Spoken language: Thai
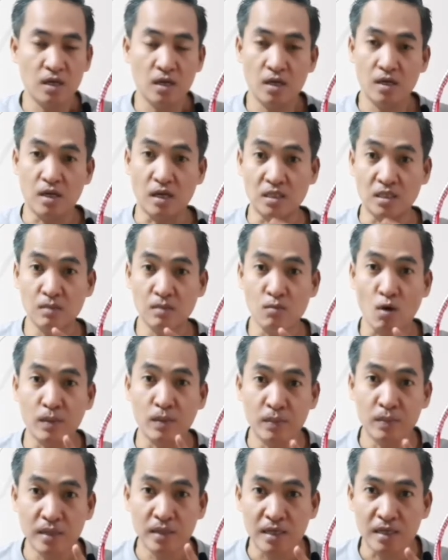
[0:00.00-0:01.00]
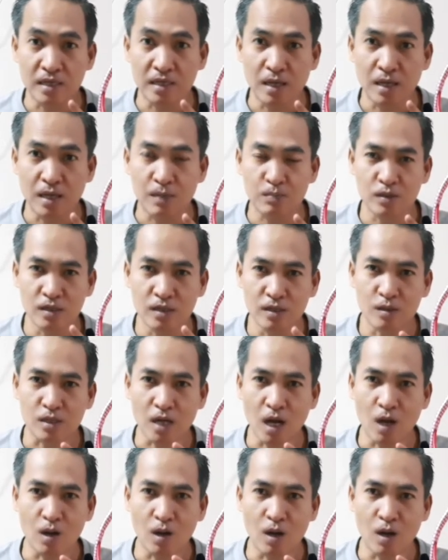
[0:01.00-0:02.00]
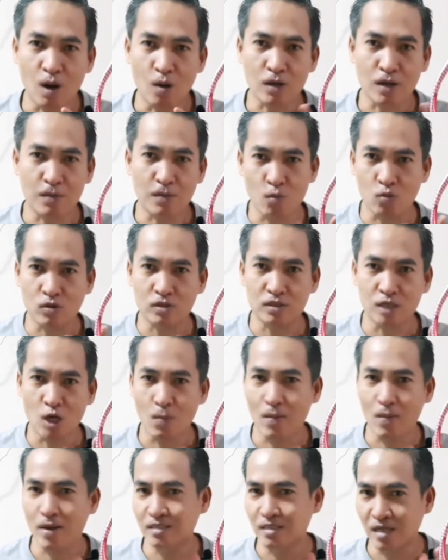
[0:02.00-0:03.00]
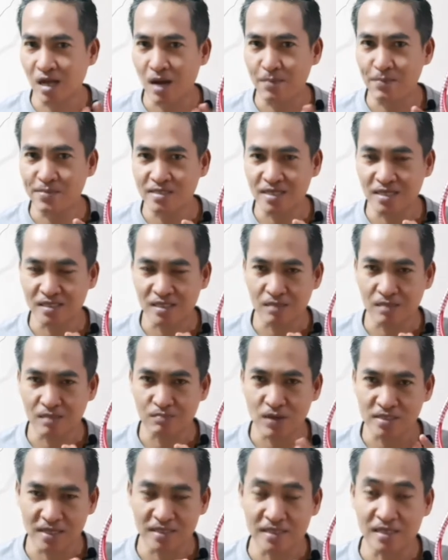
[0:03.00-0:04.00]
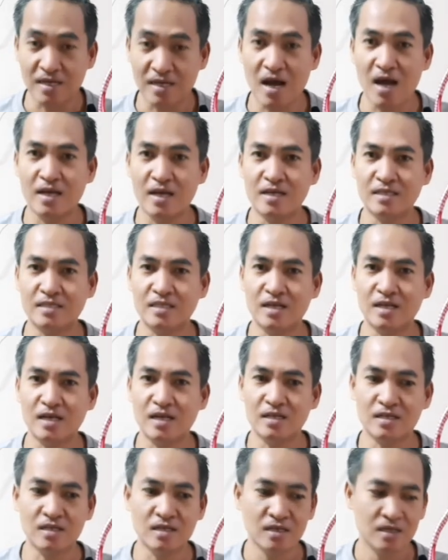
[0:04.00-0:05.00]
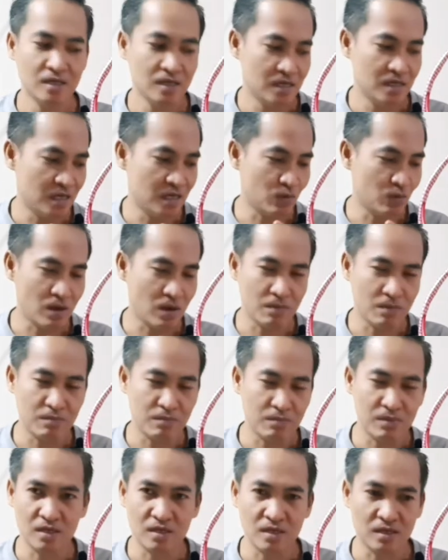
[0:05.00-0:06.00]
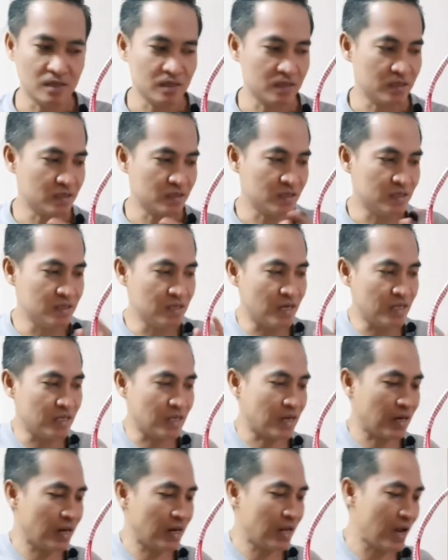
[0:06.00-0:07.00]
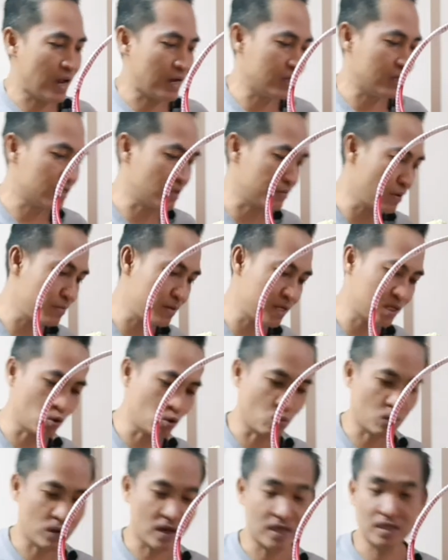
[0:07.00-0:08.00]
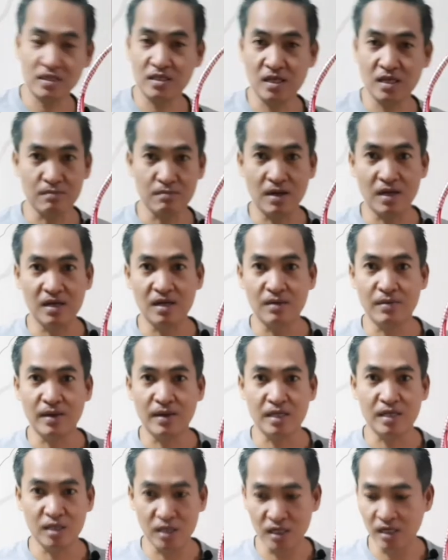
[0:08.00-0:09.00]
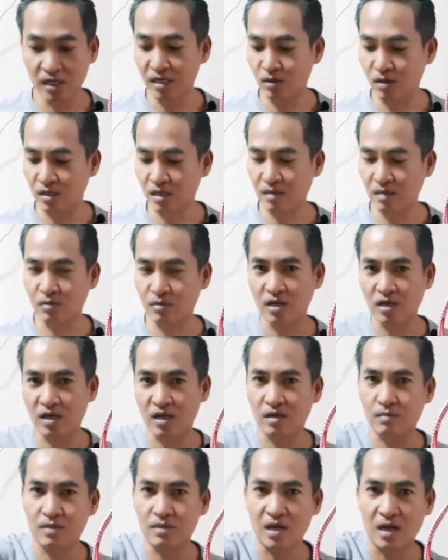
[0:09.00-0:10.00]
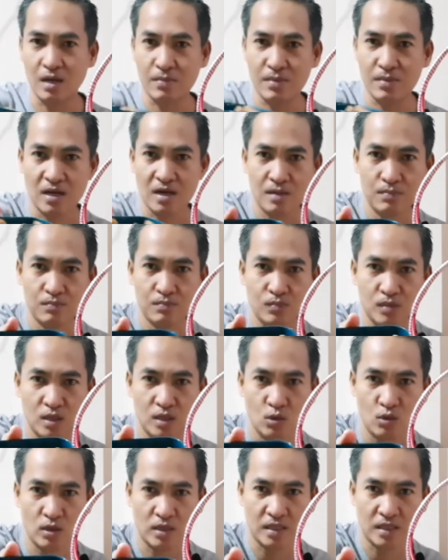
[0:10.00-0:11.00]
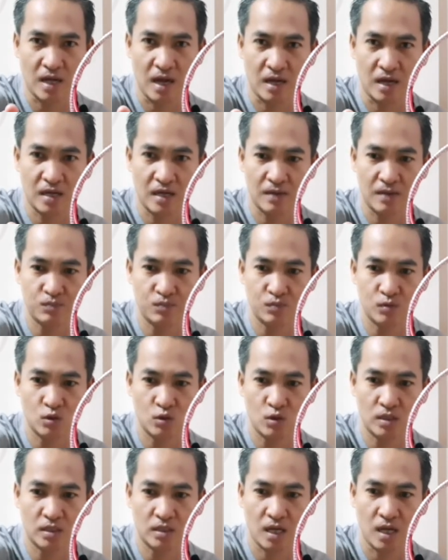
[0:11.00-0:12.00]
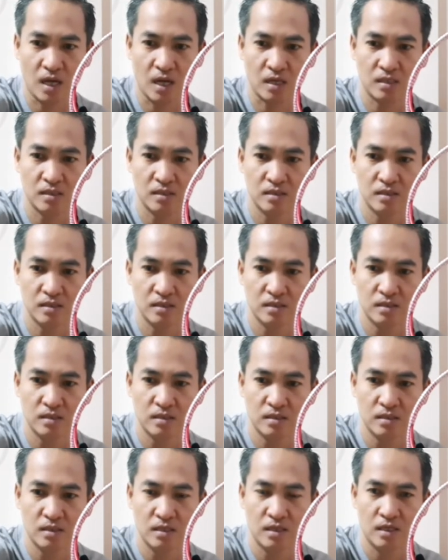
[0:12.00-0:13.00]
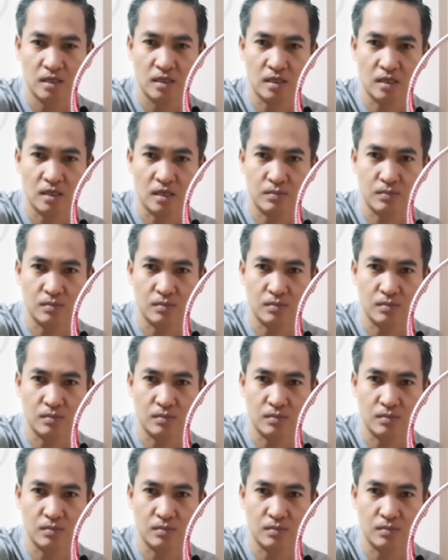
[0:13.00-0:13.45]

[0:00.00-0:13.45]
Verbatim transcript: อย่างที่บอกเพื่อนๆนะครับ คือเราเอากระปุกหรือเอาภาชนะไปใส่ไปใส่สินค้าเองฉะนั้นเรียกว่ามีคือในตะกร้าเนี้จะไม่มีถุงพลาสติกมาเลยแม้แต่ชิ้นเดียวนะครับโอเคมีอะไรบ้างครับ มีกล้วยตากครับกล้วยตากนะครับ